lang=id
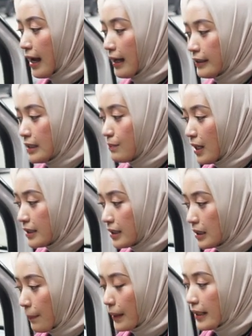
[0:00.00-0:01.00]
nggak hanya di
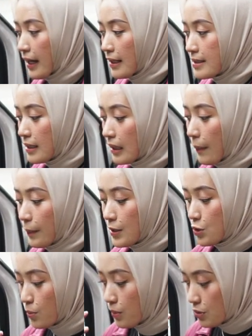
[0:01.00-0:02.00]
bagian depannya aja,
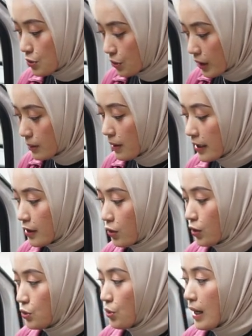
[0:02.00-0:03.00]
tapi juga di bagian
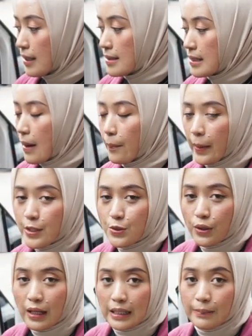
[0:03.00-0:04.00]
rokok kedua, sampai
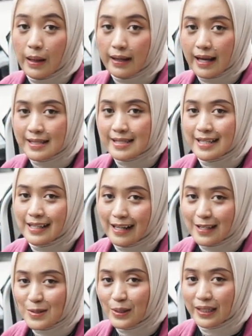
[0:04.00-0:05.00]
juga ke bagasi.
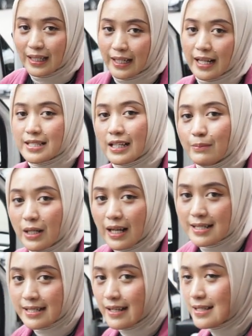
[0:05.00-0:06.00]
Langsung kita lihat aja ke
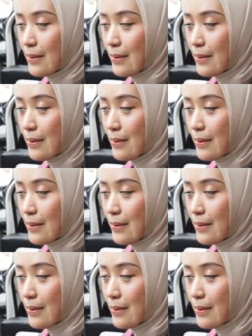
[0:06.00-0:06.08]
bagasinya,